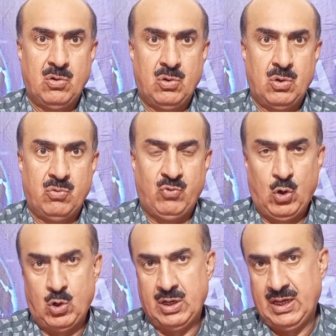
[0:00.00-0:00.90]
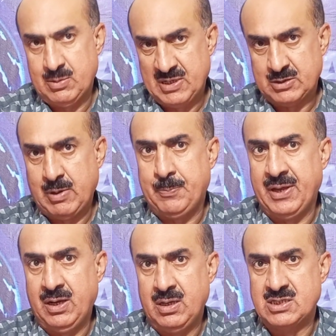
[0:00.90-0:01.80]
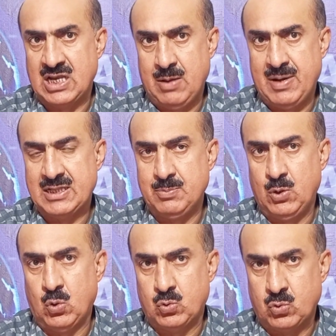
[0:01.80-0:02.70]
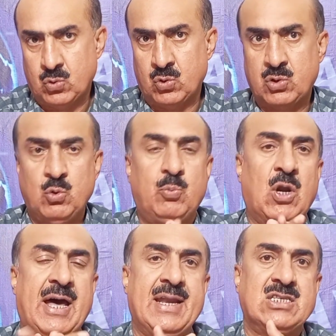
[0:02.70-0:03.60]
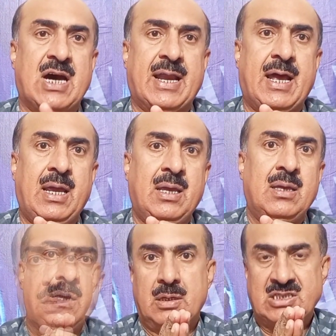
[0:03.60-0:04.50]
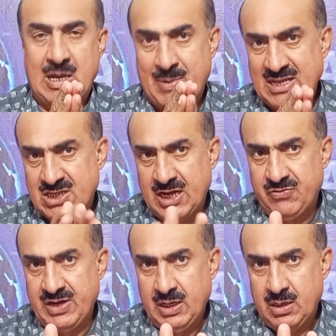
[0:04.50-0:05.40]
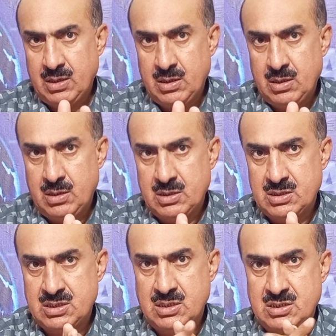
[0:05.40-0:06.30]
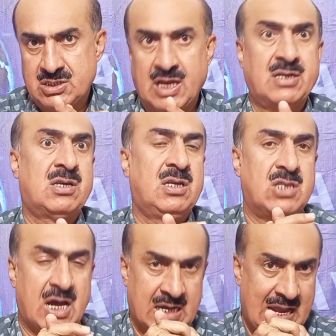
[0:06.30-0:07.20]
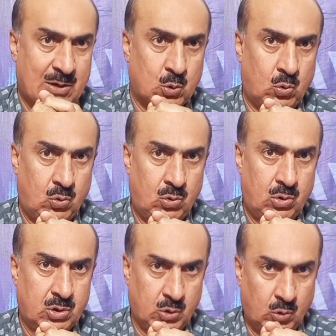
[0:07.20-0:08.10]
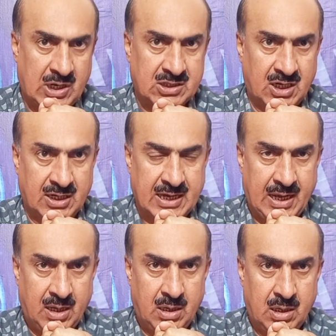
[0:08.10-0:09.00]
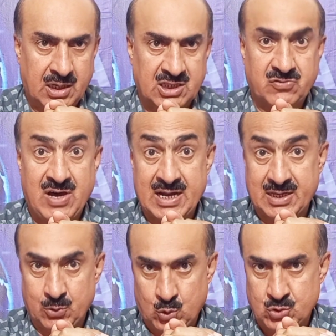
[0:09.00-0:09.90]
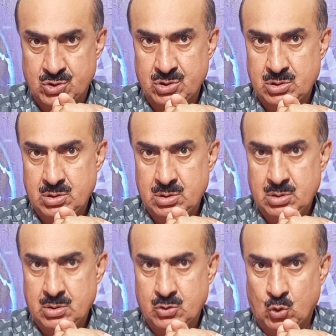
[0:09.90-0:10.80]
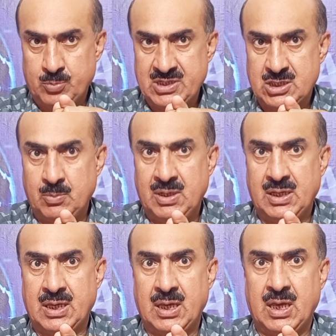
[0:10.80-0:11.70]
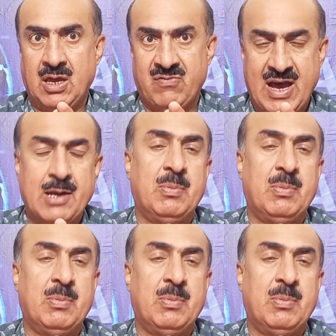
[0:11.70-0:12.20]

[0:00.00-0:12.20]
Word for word: वो एक मरतबा फिर इस्लामाबाद में लोगों को क्यों बुलाने जा रहा है शहबाज शरीफ ने सेक्रेटरी दाखिला को क्यों खत लिखा इतवार के रोज़ कौमी असम्बली के ऐवान में